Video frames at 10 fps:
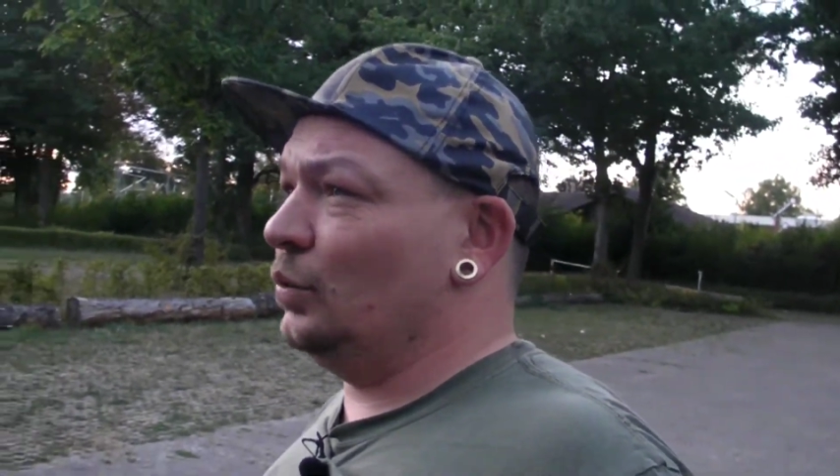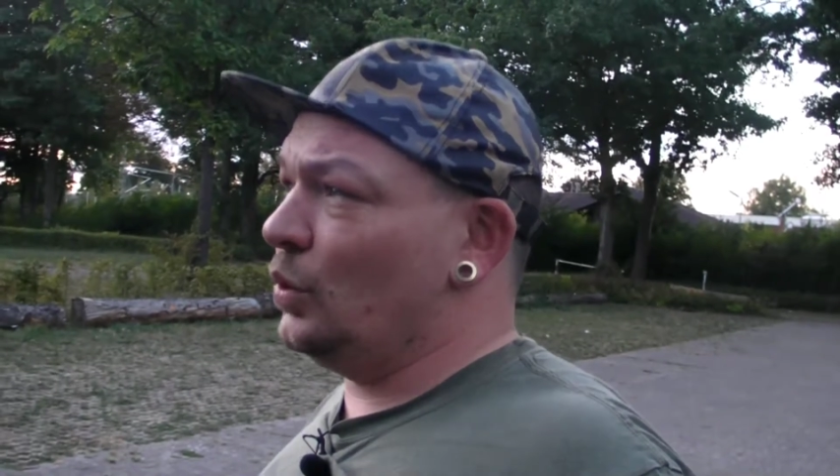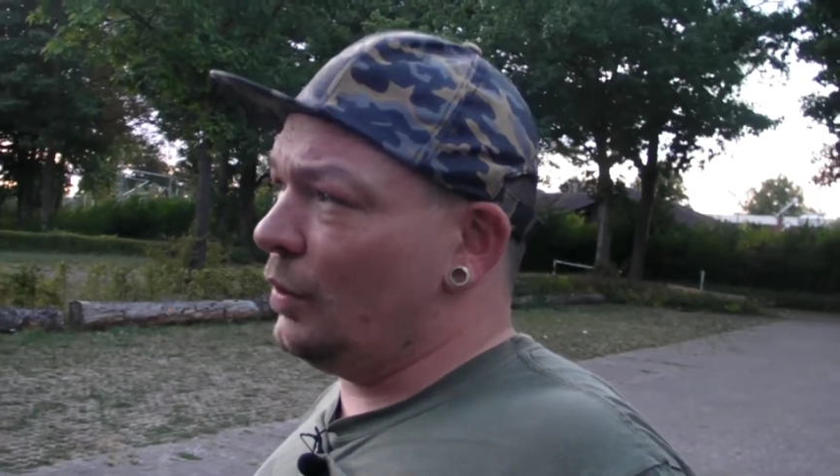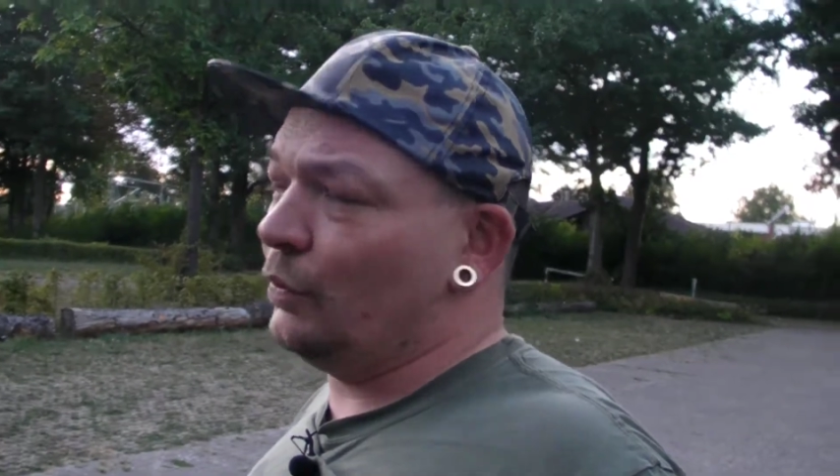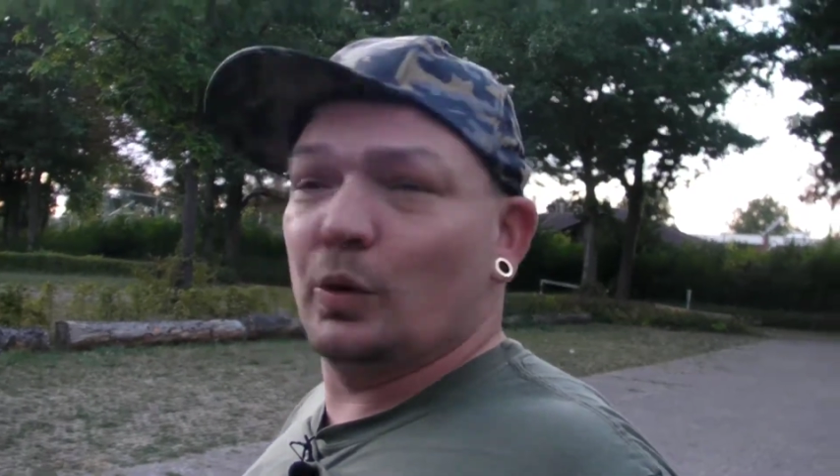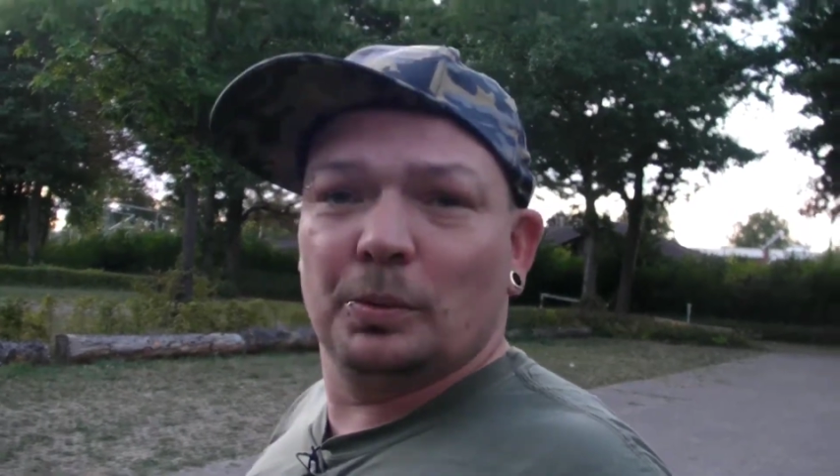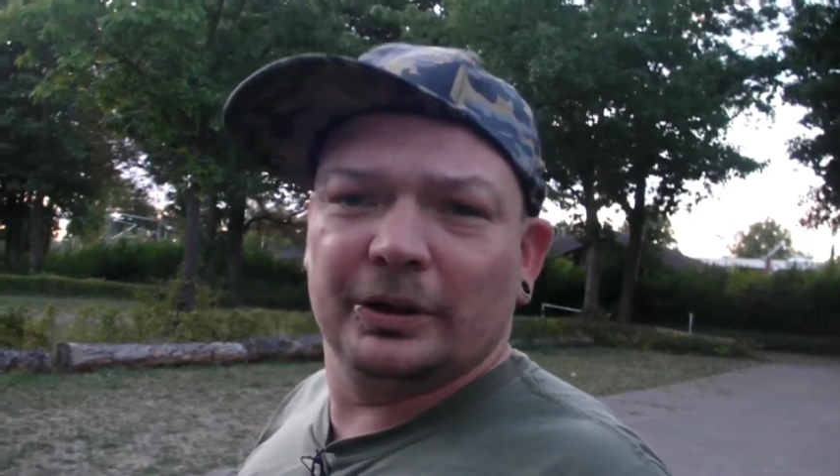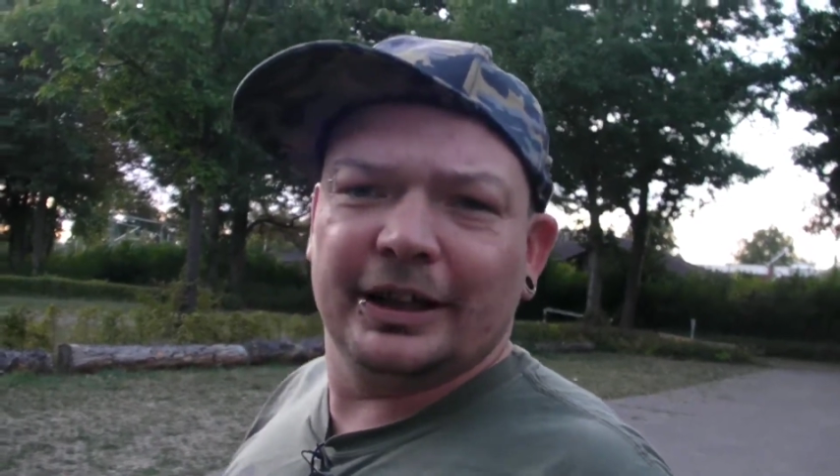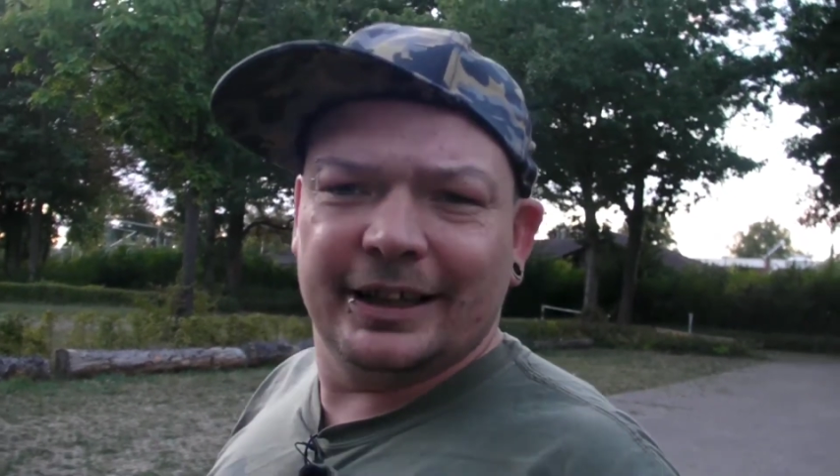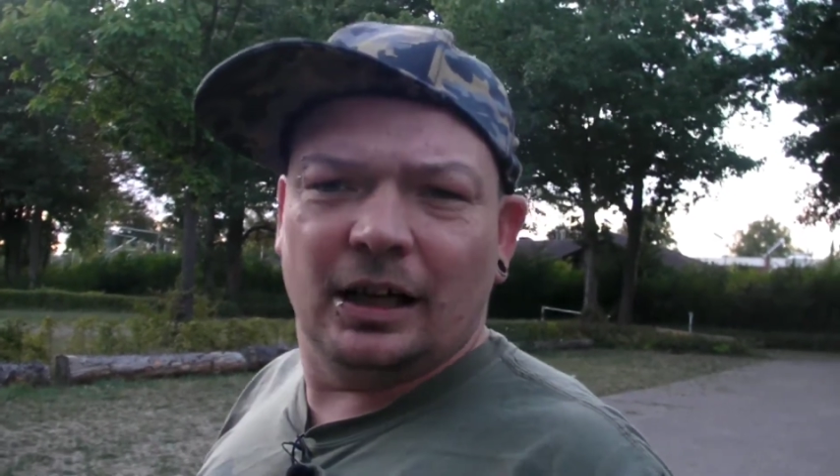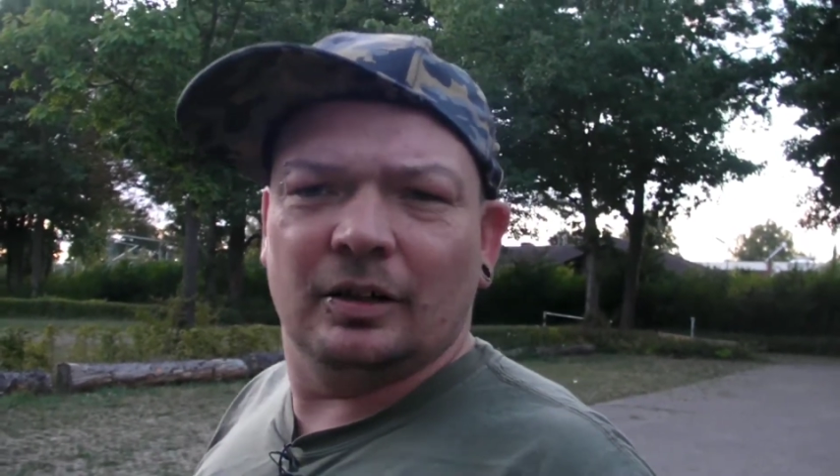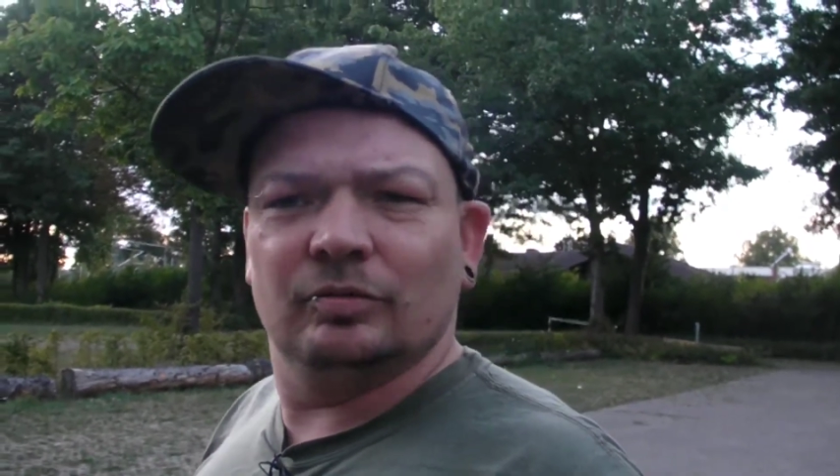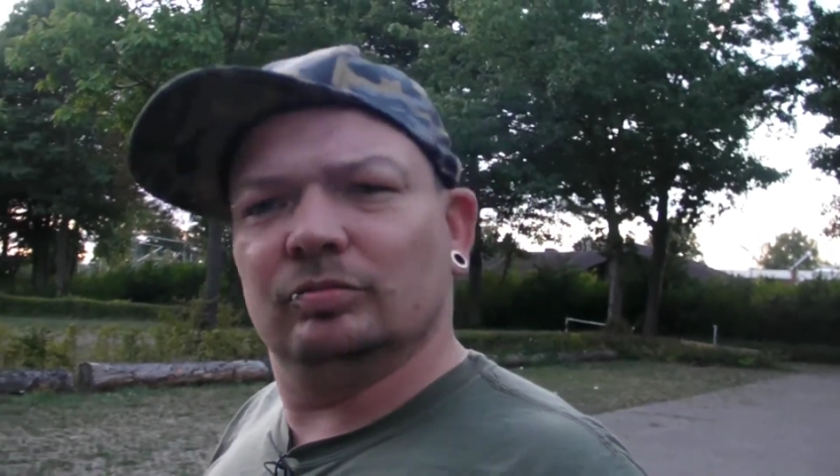ja vor über einem Jahr,